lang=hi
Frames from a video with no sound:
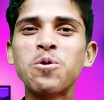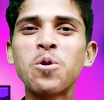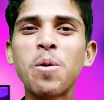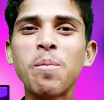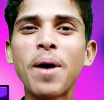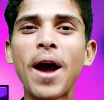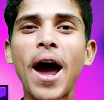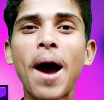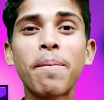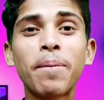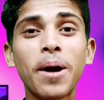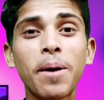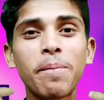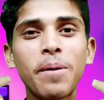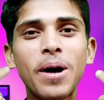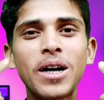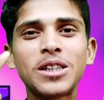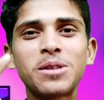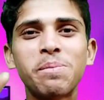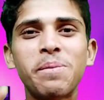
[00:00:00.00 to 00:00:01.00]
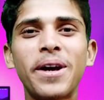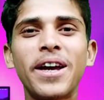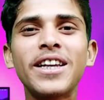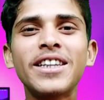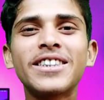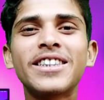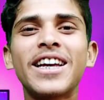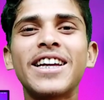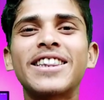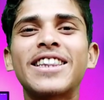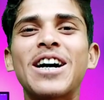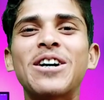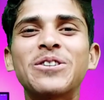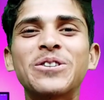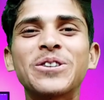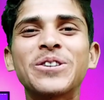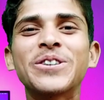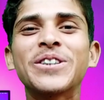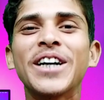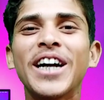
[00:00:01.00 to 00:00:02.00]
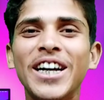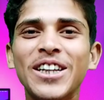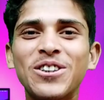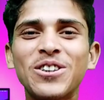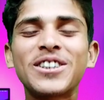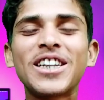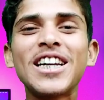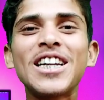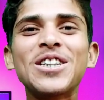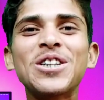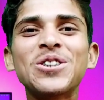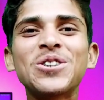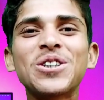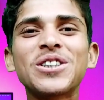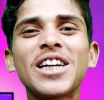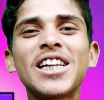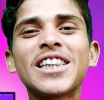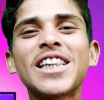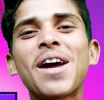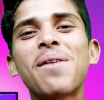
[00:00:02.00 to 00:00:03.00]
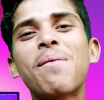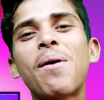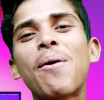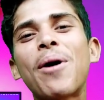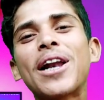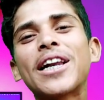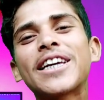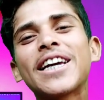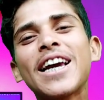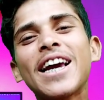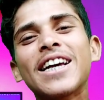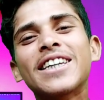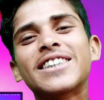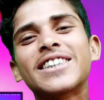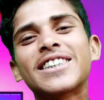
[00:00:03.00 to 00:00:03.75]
वो मैं आपके पास भेज देता हूँ तो चलिए दोस्तों चलते हैं मोबाइल के